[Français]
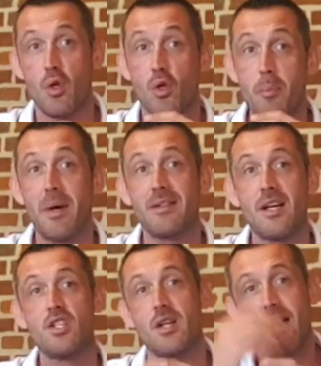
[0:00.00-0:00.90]
le
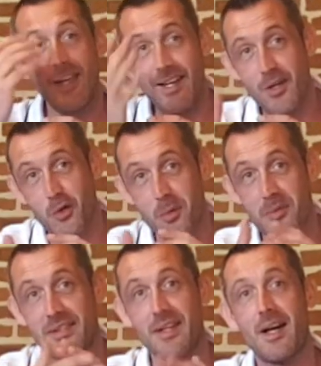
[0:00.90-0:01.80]
partage et le
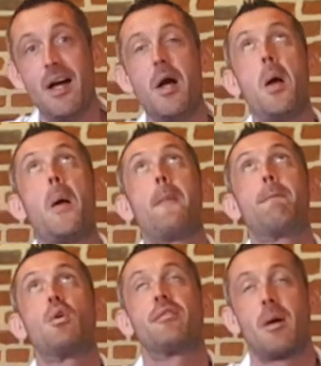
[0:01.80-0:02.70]
commentaire
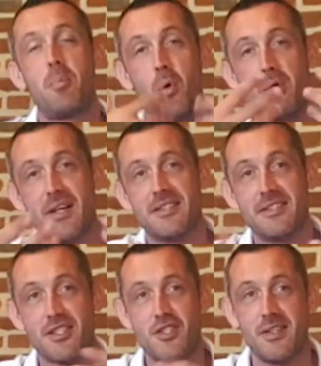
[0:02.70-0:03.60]
pour faire progresser
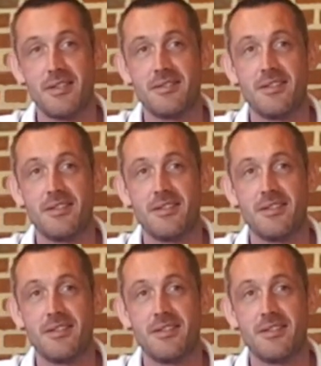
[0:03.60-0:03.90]
cette chaîne.